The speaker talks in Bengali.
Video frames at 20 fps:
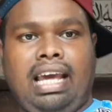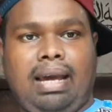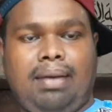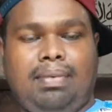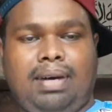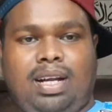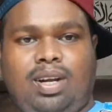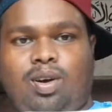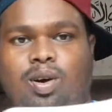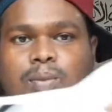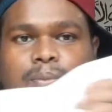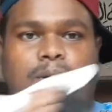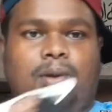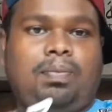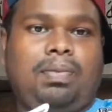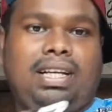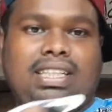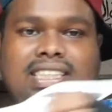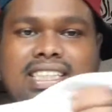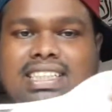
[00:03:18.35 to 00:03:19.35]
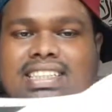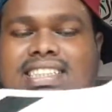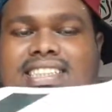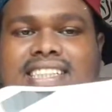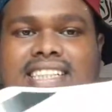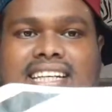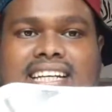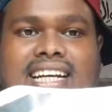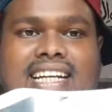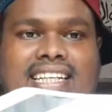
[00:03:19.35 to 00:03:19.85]
এবার অপর পাশে
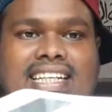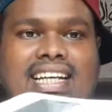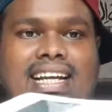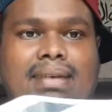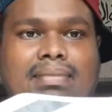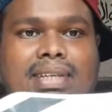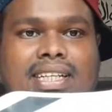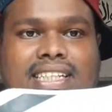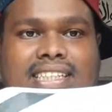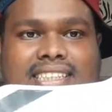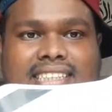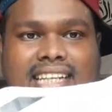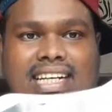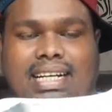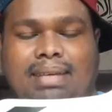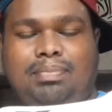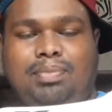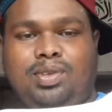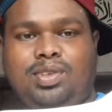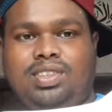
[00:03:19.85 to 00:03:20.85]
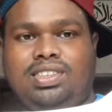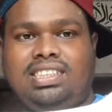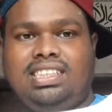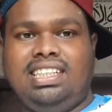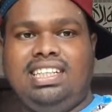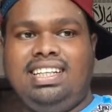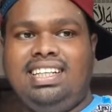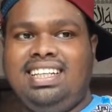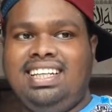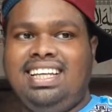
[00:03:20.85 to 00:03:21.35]
স্টিকারটি আমি সেট করছি